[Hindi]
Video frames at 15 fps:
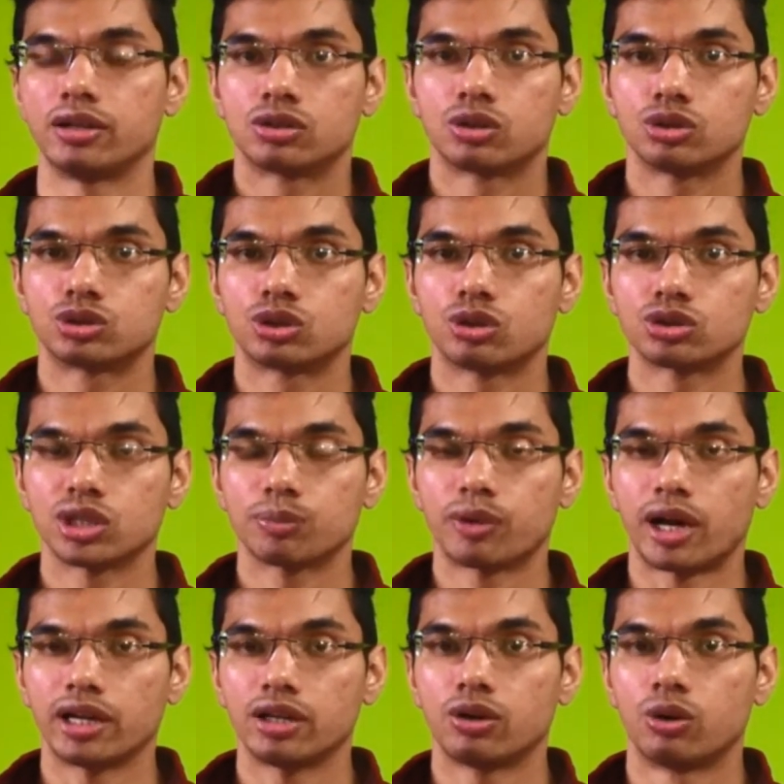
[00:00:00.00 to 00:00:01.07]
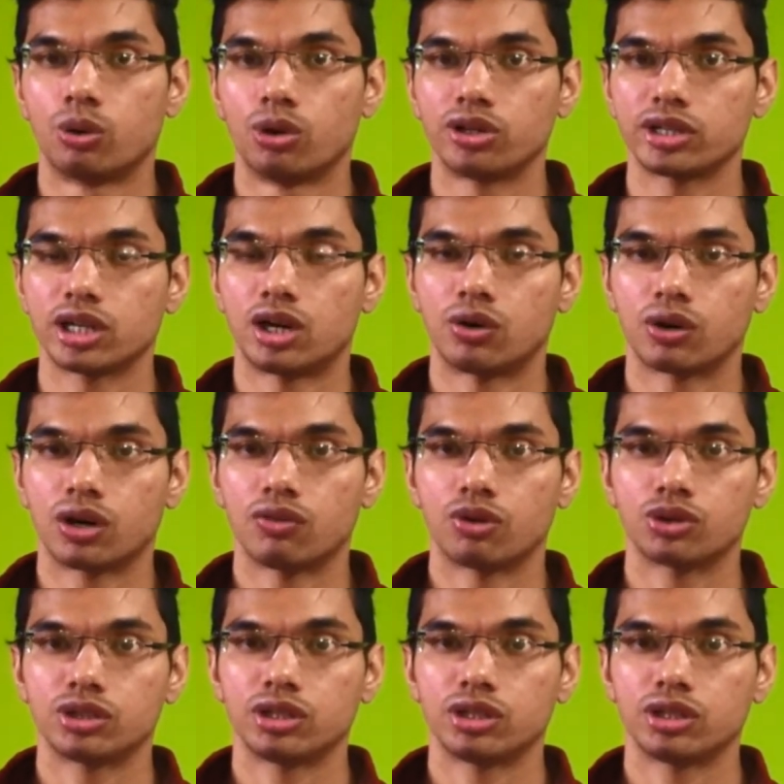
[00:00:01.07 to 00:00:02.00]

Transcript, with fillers: तो जो उसने पानी होल्ड किया होगा वो